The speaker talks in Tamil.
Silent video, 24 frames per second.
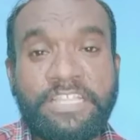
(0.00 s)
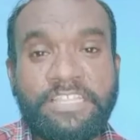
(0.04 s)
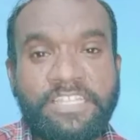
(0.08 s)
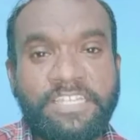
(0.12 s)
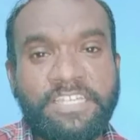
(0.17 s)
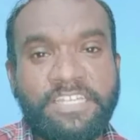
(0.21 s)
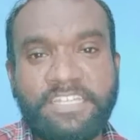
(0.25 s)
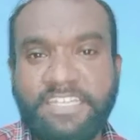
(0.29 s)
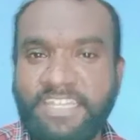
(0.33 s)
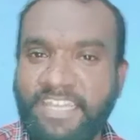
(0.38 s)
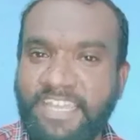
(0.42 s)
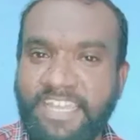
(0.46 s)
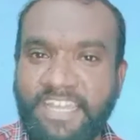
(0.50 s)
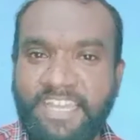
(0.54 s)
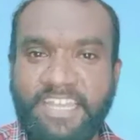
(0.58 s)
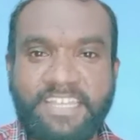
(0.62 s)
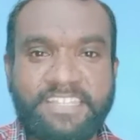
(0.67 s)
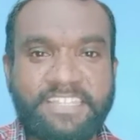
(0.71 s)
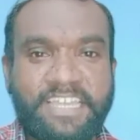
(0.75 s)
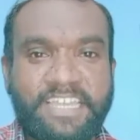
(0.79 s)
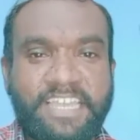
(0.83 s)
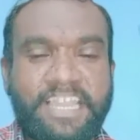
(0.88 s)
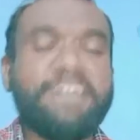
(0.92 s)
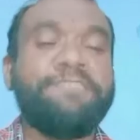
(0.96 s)
அது நீங்கள்
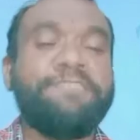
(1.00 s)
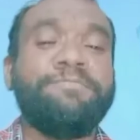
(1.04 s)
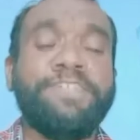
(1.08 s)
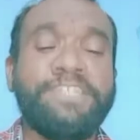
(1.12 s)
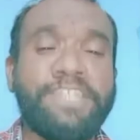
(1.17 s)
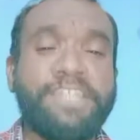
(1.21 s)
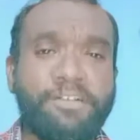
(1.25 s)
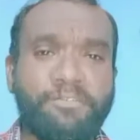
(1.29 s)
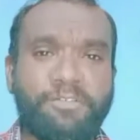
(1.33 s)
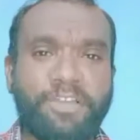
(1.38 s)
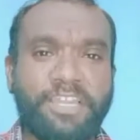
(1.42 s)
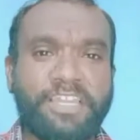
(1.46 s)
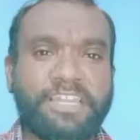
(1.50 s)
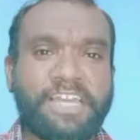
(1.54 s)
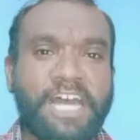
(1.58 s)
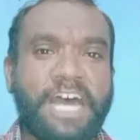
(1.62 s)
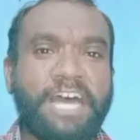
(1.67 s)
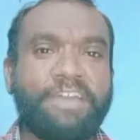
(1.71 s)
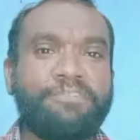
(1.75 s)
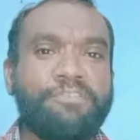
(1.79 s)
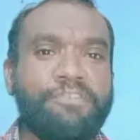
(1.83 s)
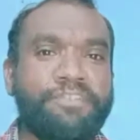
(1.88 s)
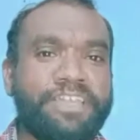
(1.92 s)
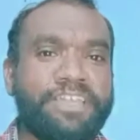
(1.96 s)
என்ன செய்யலாம் அப்படின்னா உங்களுக்கு
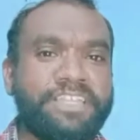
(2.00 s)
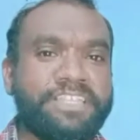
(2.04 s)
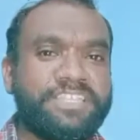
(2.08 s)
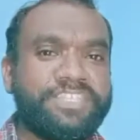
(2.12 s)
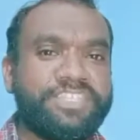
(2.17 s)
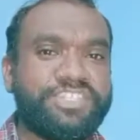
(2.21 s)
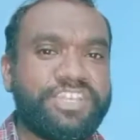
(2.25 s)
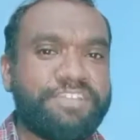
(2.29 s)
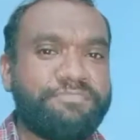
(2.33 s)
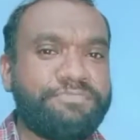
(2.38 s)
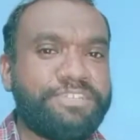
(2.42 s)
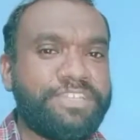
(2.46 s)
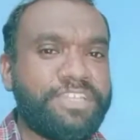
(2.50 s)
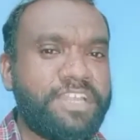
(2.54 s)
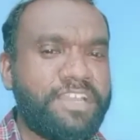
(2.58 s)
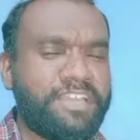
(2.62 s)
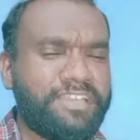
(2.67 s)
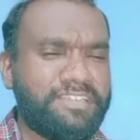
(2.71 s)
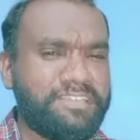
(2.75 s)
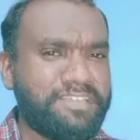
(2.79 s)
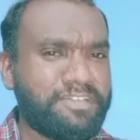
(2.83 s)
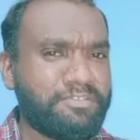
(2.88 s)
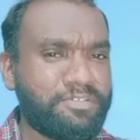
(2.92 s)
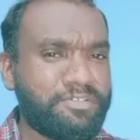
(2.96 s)
ஆர்வம் இருந்துச்சு அப்படின்னா
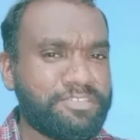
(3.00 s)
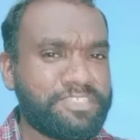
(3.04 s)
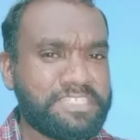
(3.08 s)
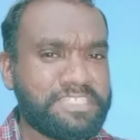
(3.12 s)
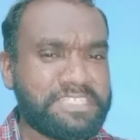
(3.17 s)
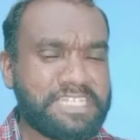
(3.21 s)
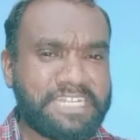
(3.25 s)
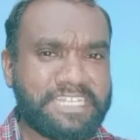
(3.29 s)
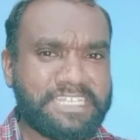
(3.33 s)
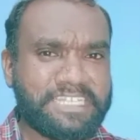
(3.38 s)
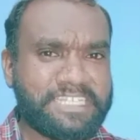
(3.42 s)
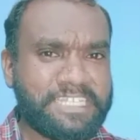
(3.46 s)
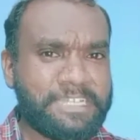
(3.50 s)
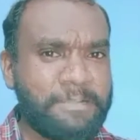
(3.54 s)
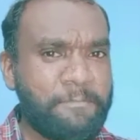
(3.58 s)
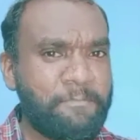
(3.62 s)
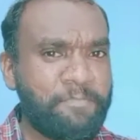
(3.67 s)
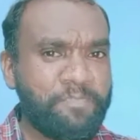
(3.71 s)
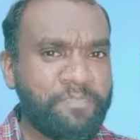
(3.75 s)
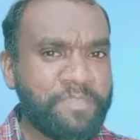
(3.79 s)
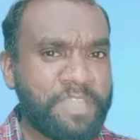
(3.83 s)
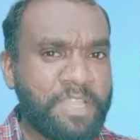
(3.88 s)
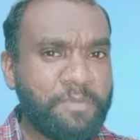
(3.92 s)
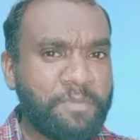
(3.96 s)
இந்த கோர்சஸ் எடுத்து
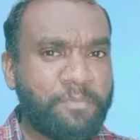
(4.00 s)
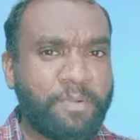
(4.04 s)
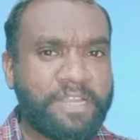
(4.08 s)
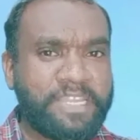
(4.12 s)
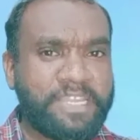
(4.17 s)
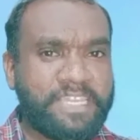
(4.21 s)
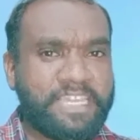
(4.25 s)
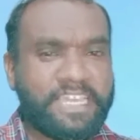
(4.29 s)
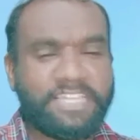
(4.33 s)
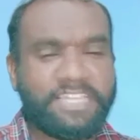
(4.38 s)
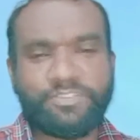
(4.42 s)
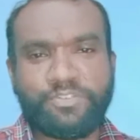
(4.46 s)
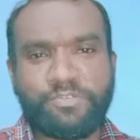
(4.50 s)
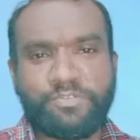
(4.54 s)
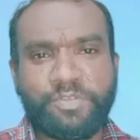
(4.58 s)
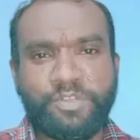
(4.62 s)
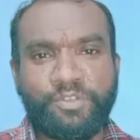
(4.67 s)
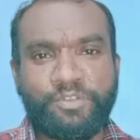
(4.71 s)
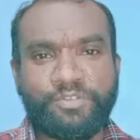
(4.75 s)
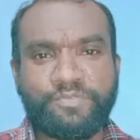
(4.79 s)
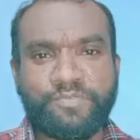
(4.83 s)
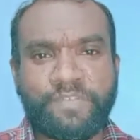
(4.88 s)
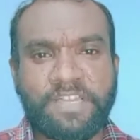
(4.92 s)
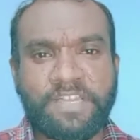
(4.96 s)
படிங்க ரொம்ப
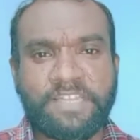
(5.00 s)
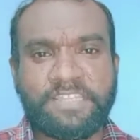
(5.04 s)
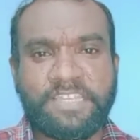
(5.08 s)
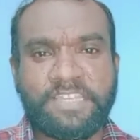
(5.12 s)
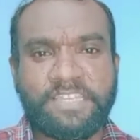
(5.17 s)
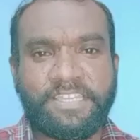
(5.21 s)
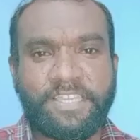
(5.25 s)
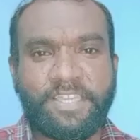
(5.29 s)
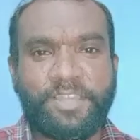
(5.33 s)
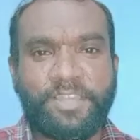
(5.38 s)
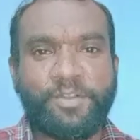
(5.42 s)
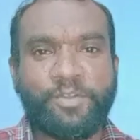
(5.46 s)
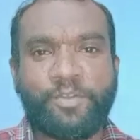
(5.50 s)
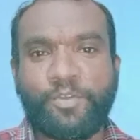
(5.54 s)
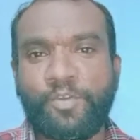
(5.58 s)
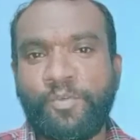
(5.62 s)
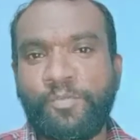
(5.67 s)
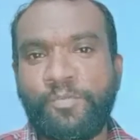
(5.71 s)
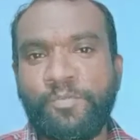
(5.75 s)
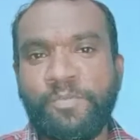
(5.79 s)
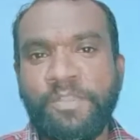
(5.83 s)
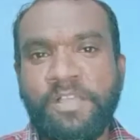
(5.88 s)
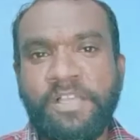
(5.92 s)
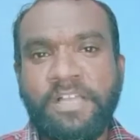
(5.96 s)
யூஸ்ஃபுல்லாக தான்
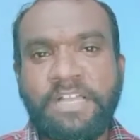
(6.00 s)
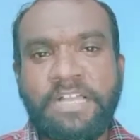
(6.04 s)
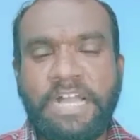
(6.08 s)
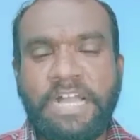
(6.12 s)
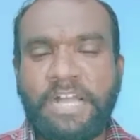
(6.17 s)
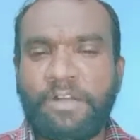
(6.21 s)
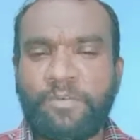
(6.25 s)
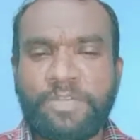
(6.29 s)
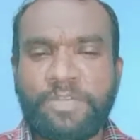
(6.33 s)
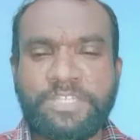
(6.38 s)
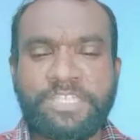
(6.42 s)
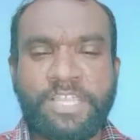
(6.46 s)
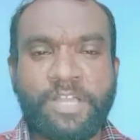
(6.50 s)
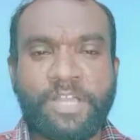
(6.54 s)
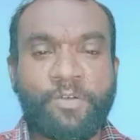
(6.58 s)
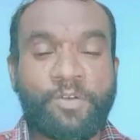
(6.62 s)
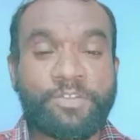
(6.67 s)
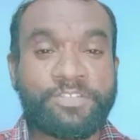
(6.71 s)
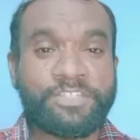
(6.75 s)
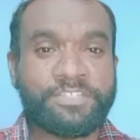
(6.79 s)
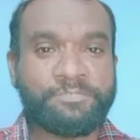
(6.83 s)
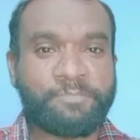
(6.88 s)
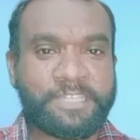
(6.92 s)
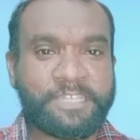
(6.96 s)
இருக்கும் ஒரு சில
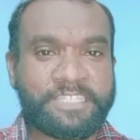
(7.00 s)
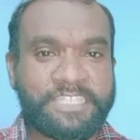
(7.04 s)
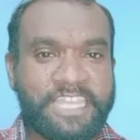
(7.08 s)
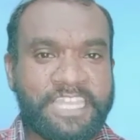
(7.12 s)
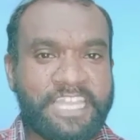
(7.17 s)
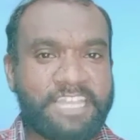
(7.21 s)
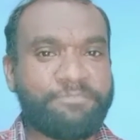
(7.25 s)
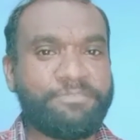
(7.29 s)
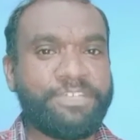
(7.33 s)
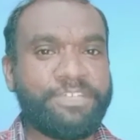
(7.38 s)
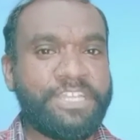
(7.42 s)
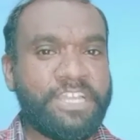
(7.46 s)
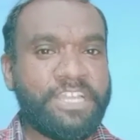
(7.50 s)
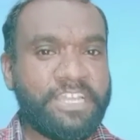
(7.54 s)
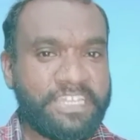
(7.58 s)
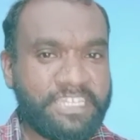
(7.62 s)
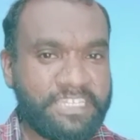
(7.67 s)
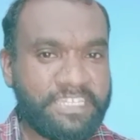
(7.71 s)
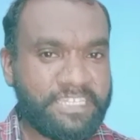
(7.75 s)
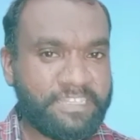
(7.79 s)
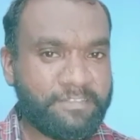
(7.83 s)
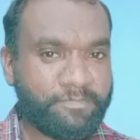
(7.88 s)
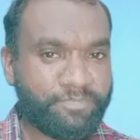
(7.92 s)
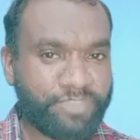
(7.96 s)
கோர்சஸ் பார்த்தீங்க அப்படின்னா
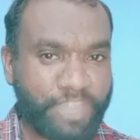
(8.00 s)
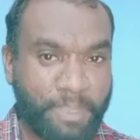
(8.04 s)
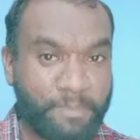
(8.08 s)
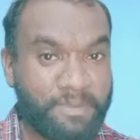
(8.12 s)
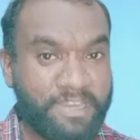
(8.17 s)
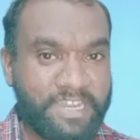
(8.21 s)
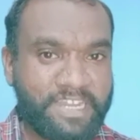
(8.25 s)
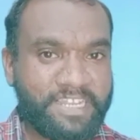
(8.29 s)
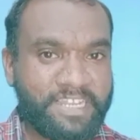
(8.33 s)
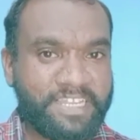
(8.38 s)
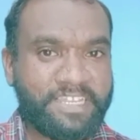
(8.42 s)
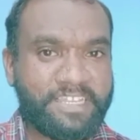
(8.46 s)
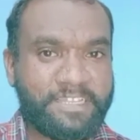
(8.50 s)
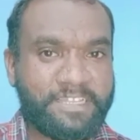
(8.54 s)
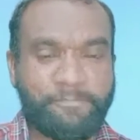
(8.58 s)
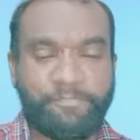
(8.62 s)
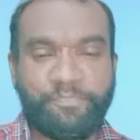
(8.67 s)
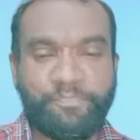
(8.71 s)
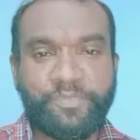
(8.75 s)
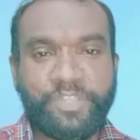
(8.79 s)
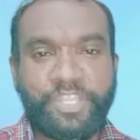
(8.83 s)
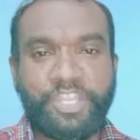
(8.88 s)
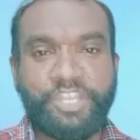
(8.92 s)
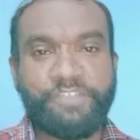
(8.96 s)
இன் தமிழ்நாடு
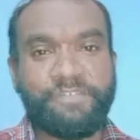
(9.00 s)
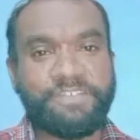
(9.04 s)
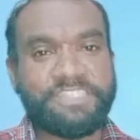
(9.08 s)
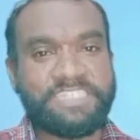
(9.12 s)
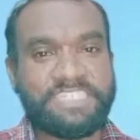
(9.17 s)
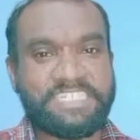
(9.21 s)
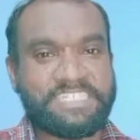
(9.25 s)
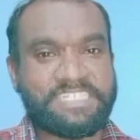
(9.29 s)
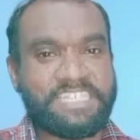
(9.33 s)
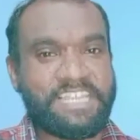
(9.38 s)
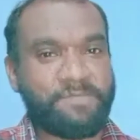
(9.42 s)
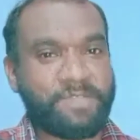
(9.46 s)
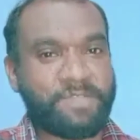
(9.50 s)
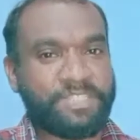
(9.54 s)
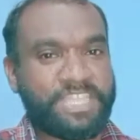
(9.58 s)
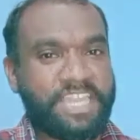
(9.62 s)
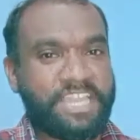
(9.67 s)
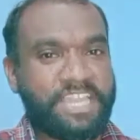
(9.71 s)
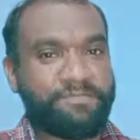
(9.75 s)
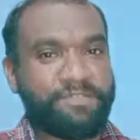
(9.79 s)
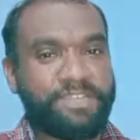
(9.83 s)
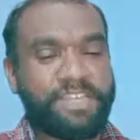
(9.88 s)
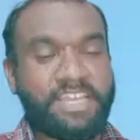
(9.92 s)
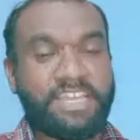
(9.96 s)
யூனிவர்சிட்டிஸ்லேயே
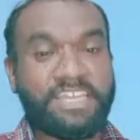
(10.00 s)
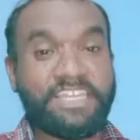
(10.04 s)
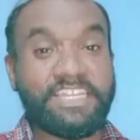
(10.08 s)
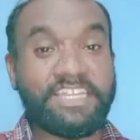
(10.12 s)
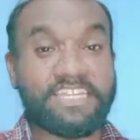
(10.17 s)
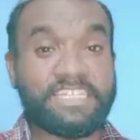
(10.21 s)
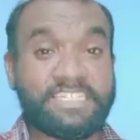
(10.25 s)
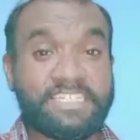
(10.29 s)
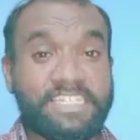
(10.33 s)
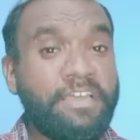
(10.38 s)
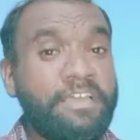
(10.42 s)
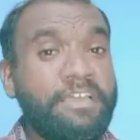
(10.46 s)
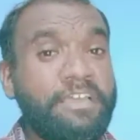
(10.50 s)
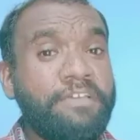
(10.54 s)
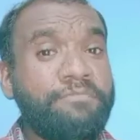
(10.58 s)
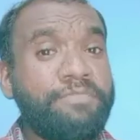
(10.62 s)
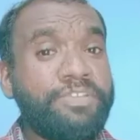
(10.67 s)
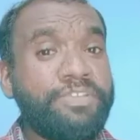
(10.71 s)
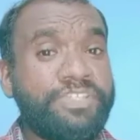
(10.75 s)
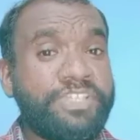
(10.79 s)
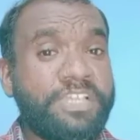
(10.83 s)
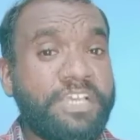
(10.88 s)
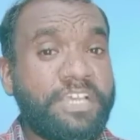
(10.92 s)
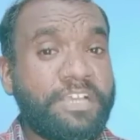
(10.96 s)
பார்த்திங்க அப்படின்னா இருக்குது
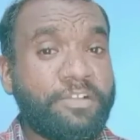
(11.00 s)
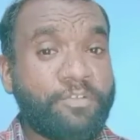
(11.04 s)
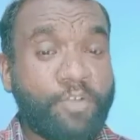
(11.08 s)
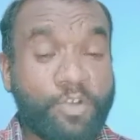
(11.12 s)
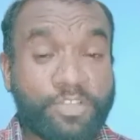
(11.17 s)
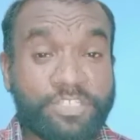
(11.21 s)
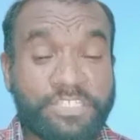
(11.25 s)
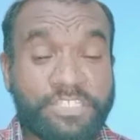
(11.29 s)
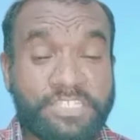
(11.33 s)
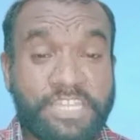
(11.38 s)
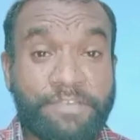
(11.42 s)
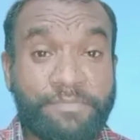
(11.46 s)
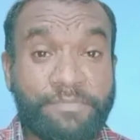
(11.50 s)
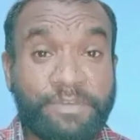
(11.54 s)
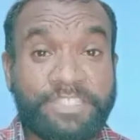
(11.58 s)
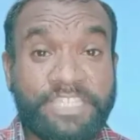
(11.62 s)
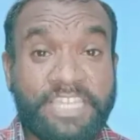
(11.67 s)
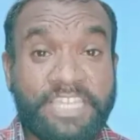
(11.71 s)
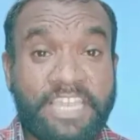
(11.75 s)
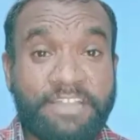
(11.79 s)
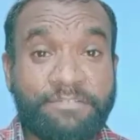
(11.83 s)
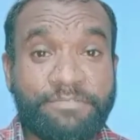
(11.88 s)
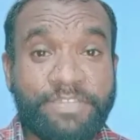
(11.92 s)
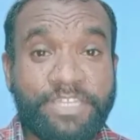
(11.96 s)
மிச்ச கோர்சஸ்லாம்
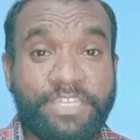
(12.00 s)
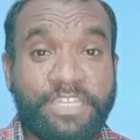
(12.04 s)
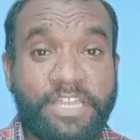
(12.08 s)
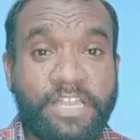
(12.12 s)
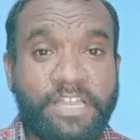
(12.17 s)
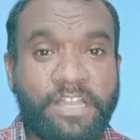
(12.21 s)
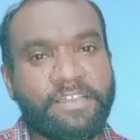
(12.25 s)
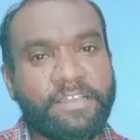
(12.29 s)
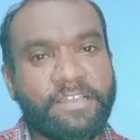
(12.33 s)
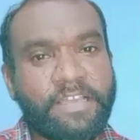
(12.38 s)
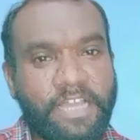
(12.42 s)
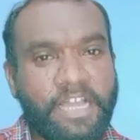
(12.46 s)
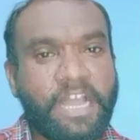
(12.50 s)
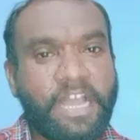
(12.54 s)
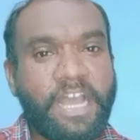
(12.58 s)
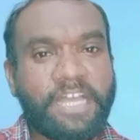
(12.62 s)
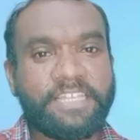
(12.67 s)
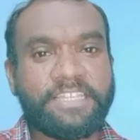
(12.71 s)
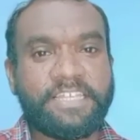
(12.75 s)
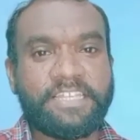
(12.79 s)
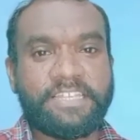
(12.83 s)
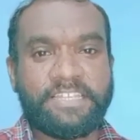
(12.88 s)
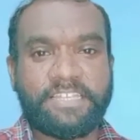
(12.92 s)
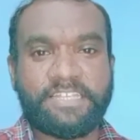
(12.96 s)
பார்த்திங்க அப்படின்னா
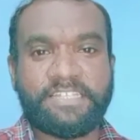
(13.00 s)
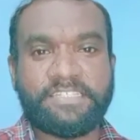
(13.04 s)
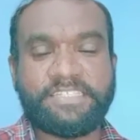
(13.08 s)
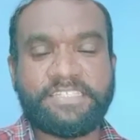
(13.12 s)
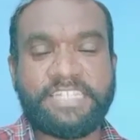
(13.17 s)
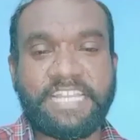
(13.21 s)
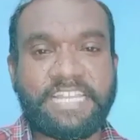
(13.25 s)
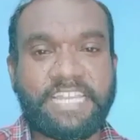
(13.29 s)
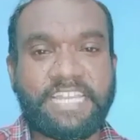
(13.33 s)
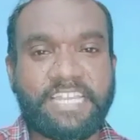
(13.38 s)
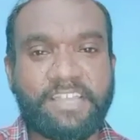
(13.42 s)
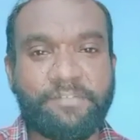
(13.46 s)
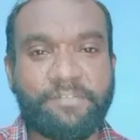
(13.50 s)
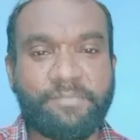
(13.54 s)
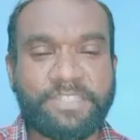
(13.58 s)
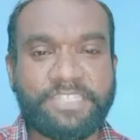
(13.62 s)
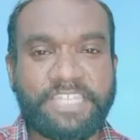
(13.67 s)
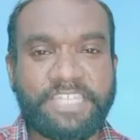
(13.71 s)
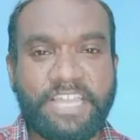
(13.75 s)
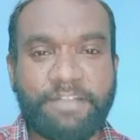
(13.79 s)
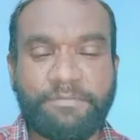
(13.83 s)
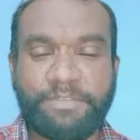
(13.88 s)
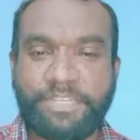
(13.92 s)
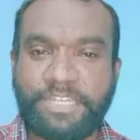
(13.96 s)
அதர் ஸ்டேட்டில் தான்
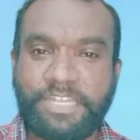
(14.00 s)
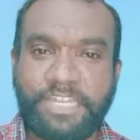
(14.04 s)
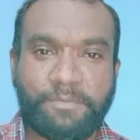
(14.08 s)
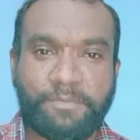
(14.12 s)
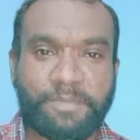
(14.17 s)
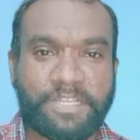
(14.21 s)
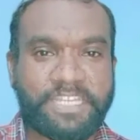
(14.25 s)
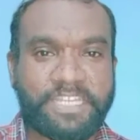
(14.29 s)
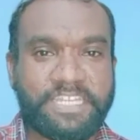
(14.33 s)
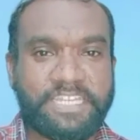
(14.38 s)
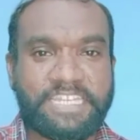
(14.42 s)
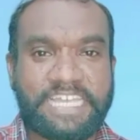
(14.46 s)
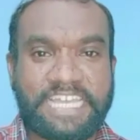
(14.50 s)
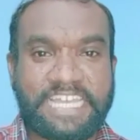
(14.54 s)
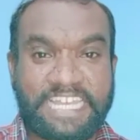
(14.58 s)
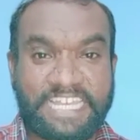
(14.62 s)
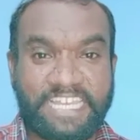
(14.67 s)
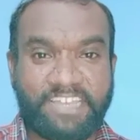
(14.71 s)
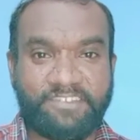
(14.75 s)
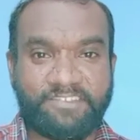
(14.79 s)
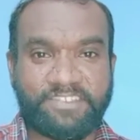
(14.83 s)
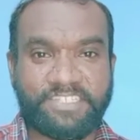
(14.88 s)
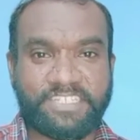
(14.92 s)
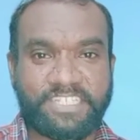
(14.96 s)
பார்த்திங்க அப்படின்னா நமக்கு
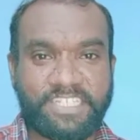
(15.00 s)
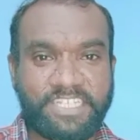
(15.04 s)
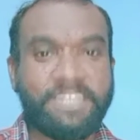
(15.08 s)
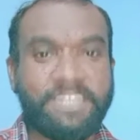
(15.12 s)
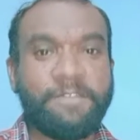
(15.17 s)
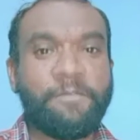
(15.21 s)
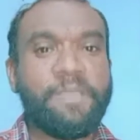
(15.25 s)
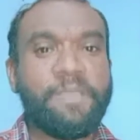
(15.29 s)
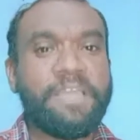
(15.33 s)
நிறையா வந்துட்டு